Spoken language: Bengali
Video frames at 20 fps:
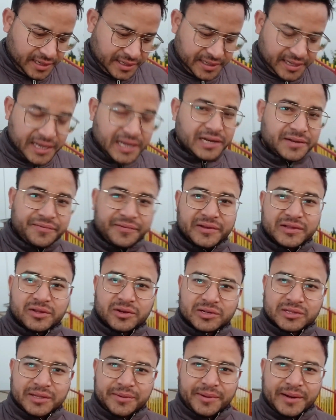টিকিট ফি
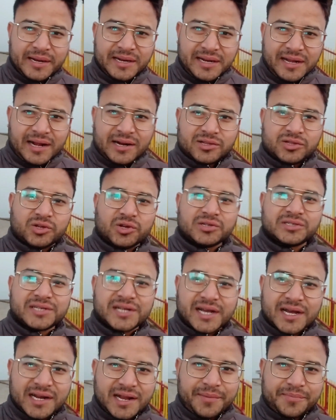ধরতে পারেন আর দশ
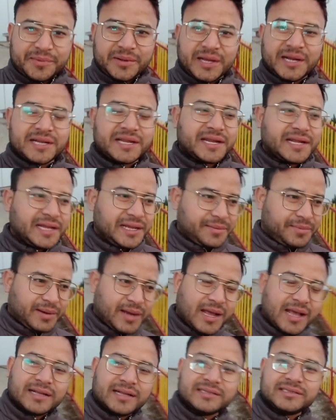টাকার আপনাকে টি বা
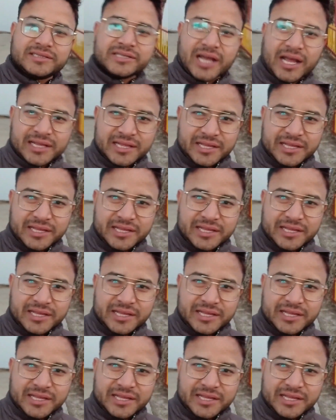চা